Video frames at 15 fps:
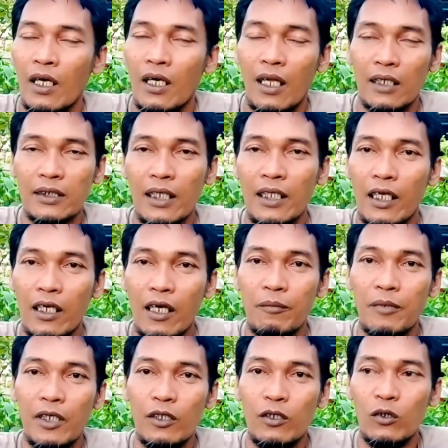langsat harga
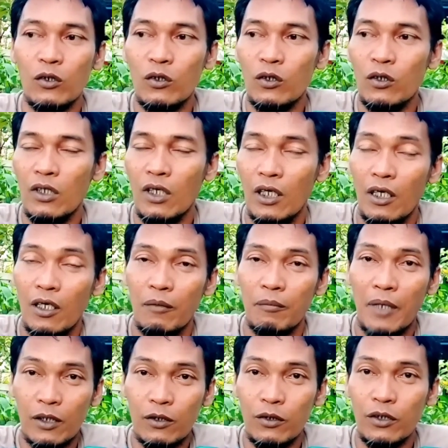begitu
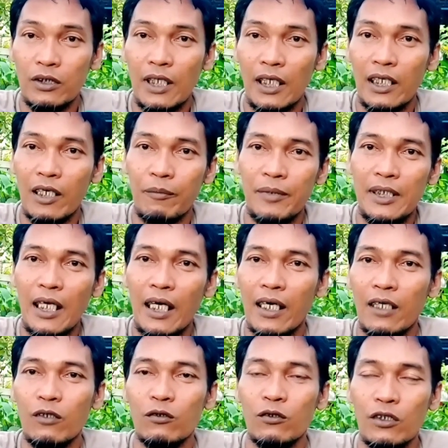bagus jadi
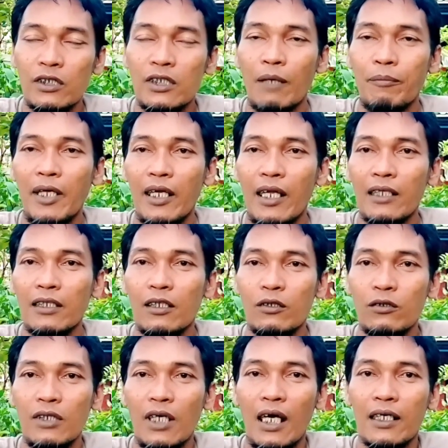kebijakan untuk setiap daerah
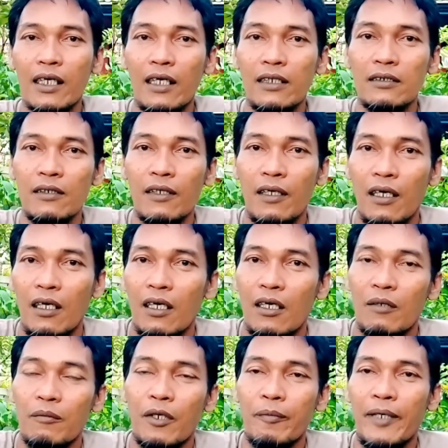tentunya akan
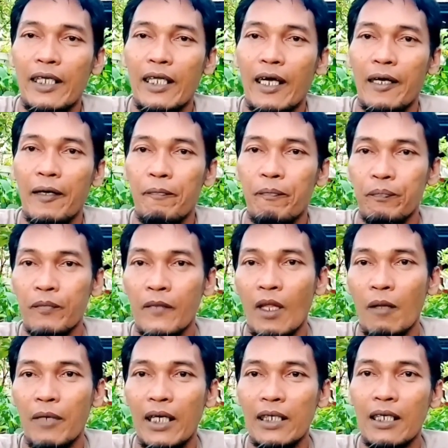berbeda
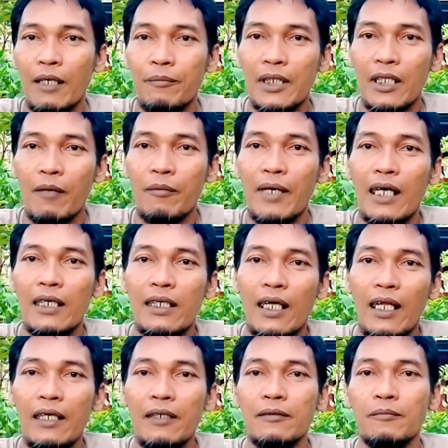Baik, yang pertama
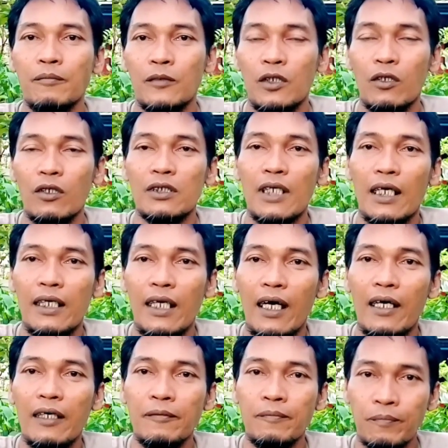adalah menurut
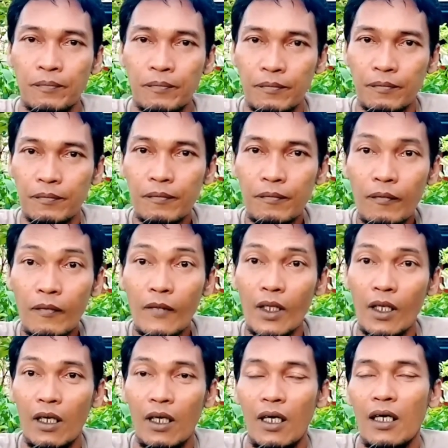saya
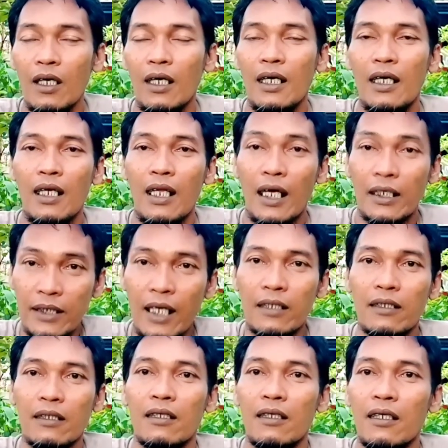eh, langsat.
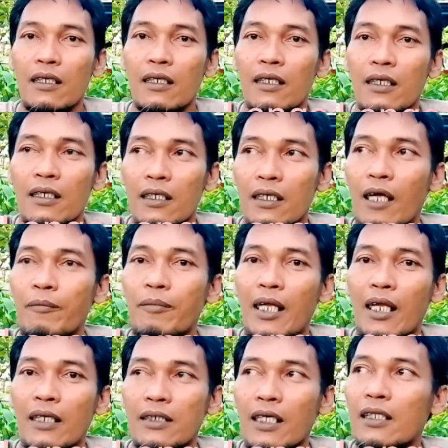Kenapa
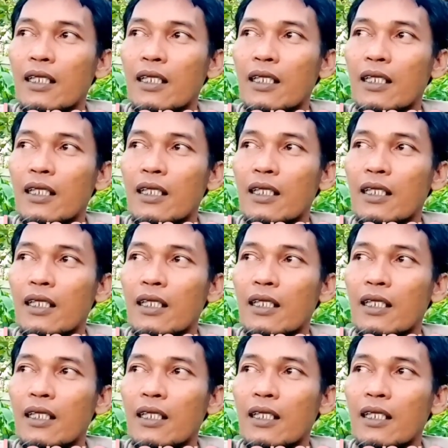langsat?